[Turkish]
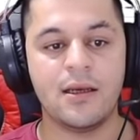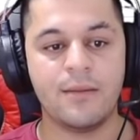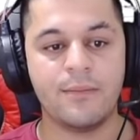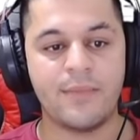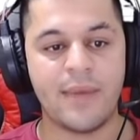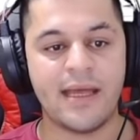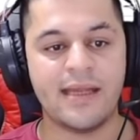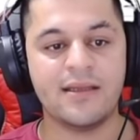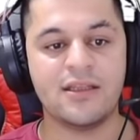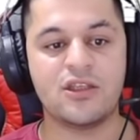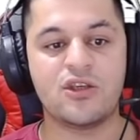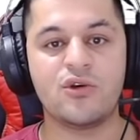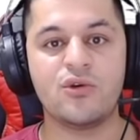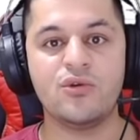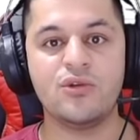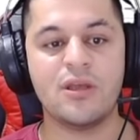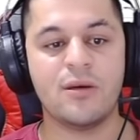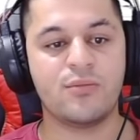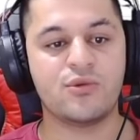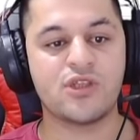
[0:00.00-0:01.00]
Ben 2
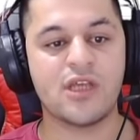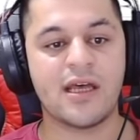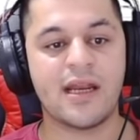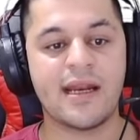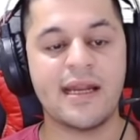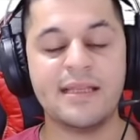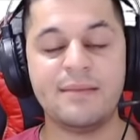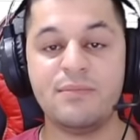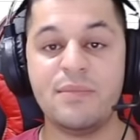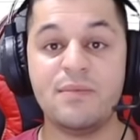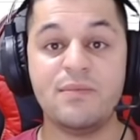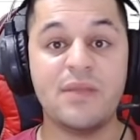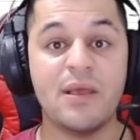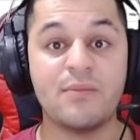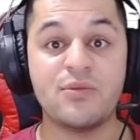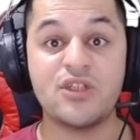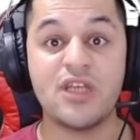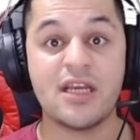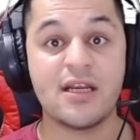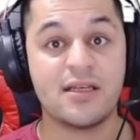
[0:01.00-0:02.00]
günde bu zarar etmeyeyim
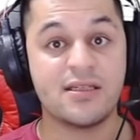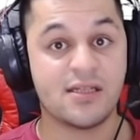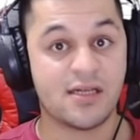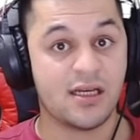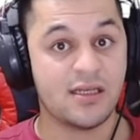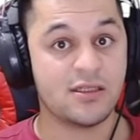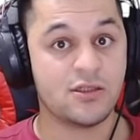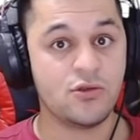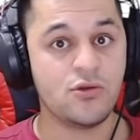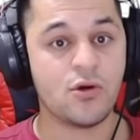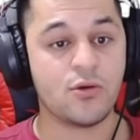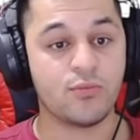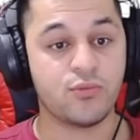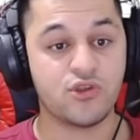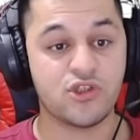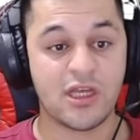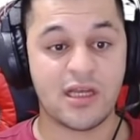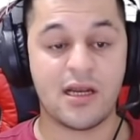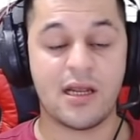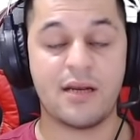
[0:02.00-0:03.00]
diye bir şey şansı yok. Bu
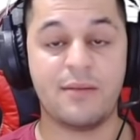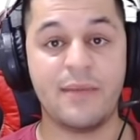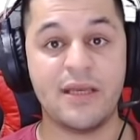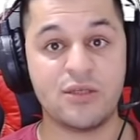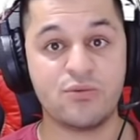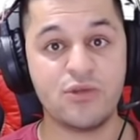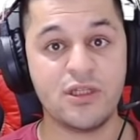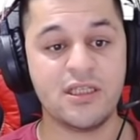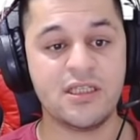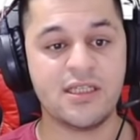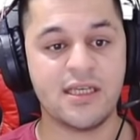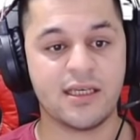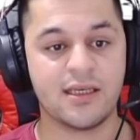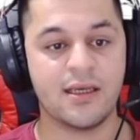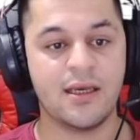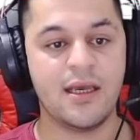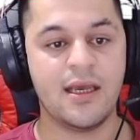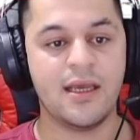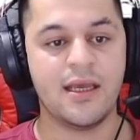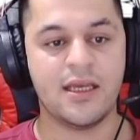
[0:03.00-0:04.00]
zararı mecbur edecek.
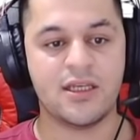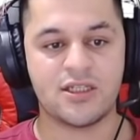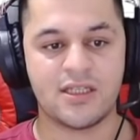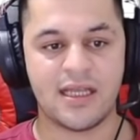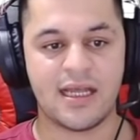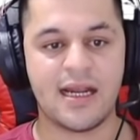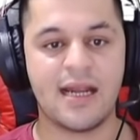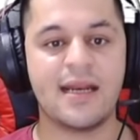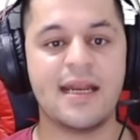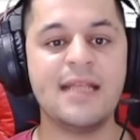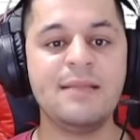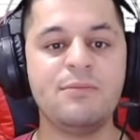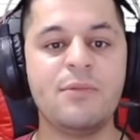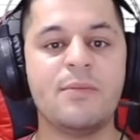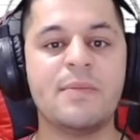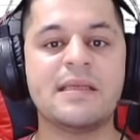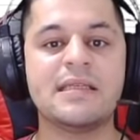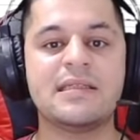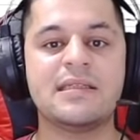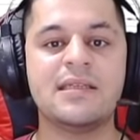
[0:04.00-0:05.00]
E zarar
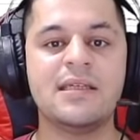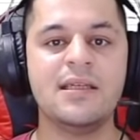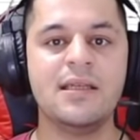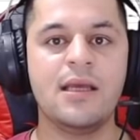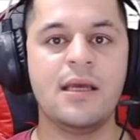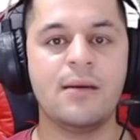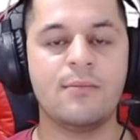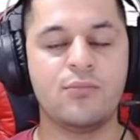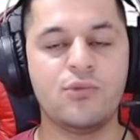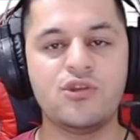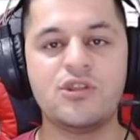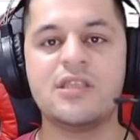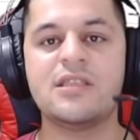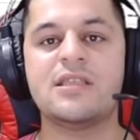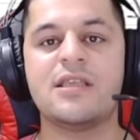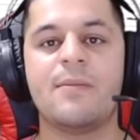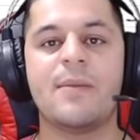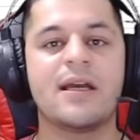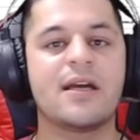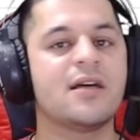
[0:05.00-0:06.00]
etmemesi için bu
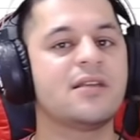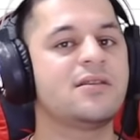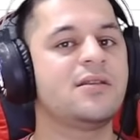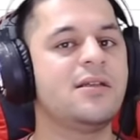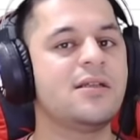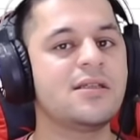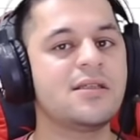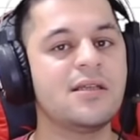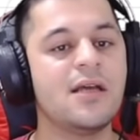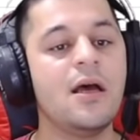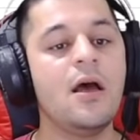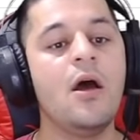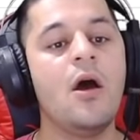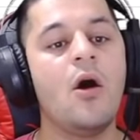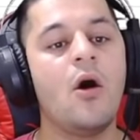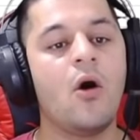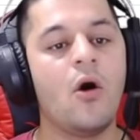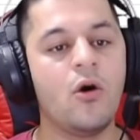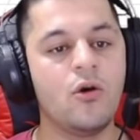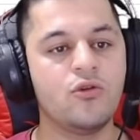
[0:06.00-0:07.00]
sisteme katılırsa
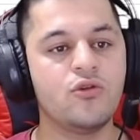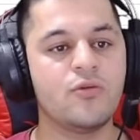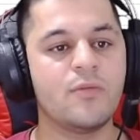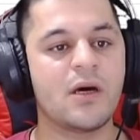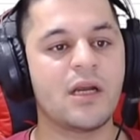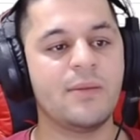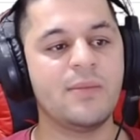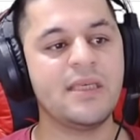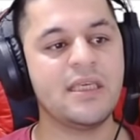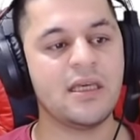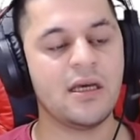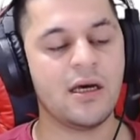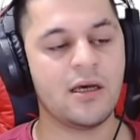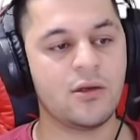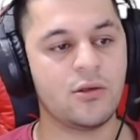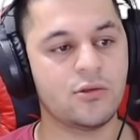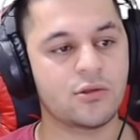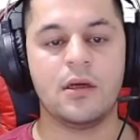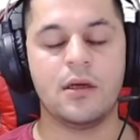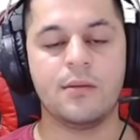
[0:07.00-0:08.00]
10 numara bir kar
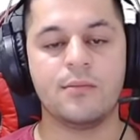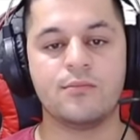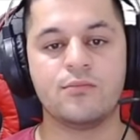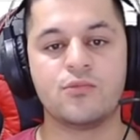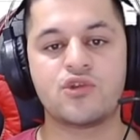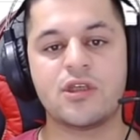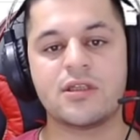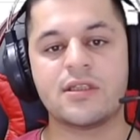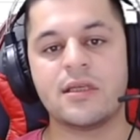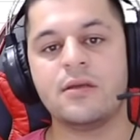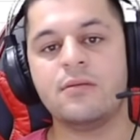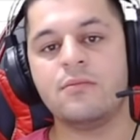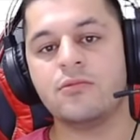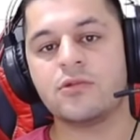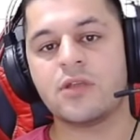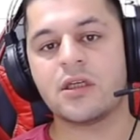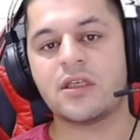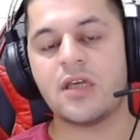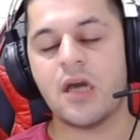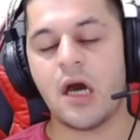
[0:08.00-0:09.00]
olur. Musa senin
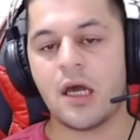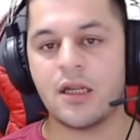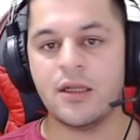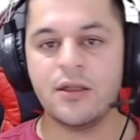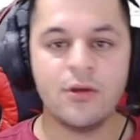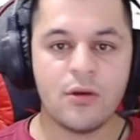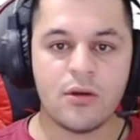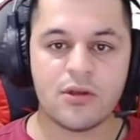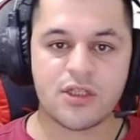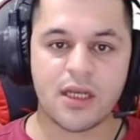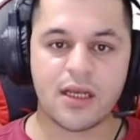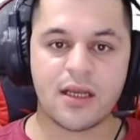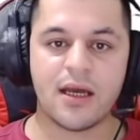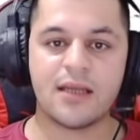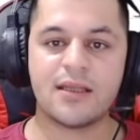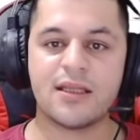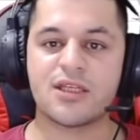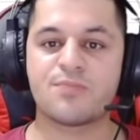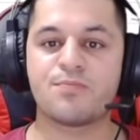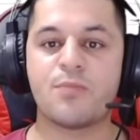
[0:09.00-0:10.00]
bunda karın ne olacak
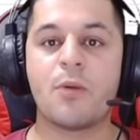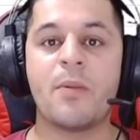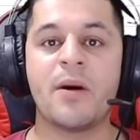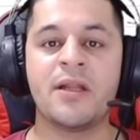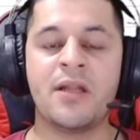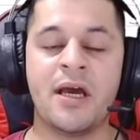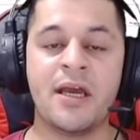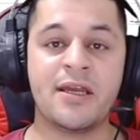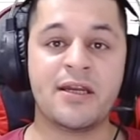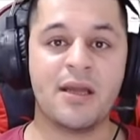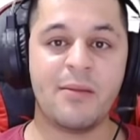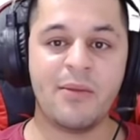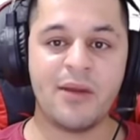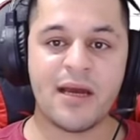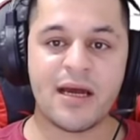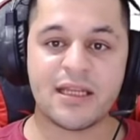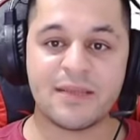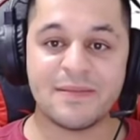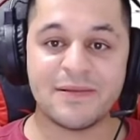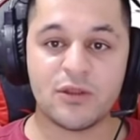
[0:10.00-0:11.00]
kardeş? Babanın hayırına mı
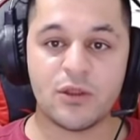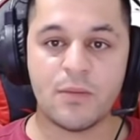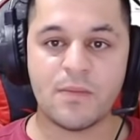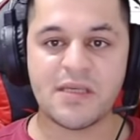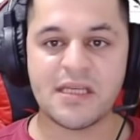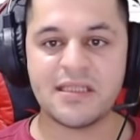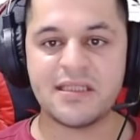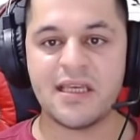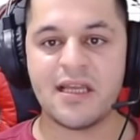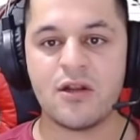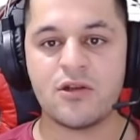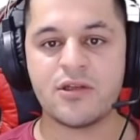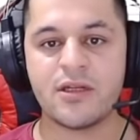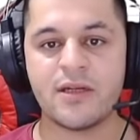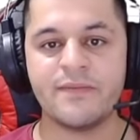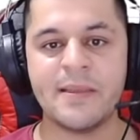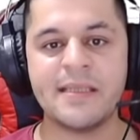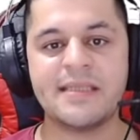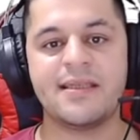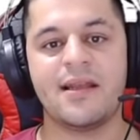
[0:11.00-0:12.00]
yardım ediyorsun? Bize diyen
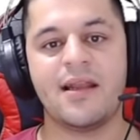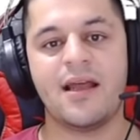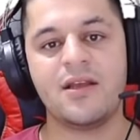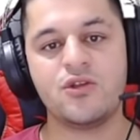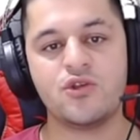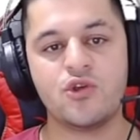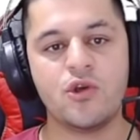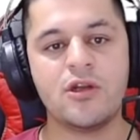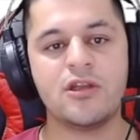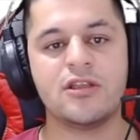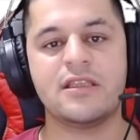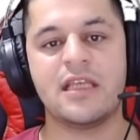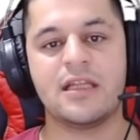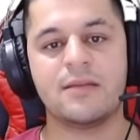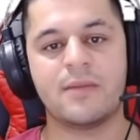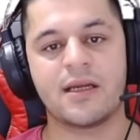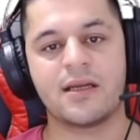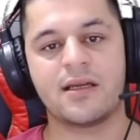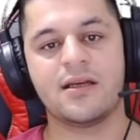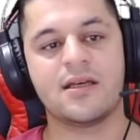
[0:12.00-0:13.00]
olacak. Mesela şöyle
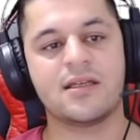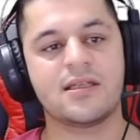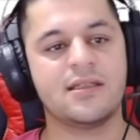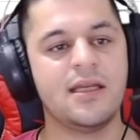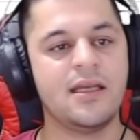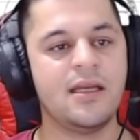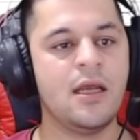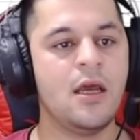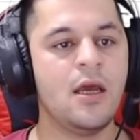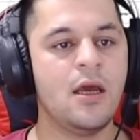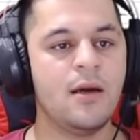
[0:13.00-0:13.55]
diyelim arkadaşlar.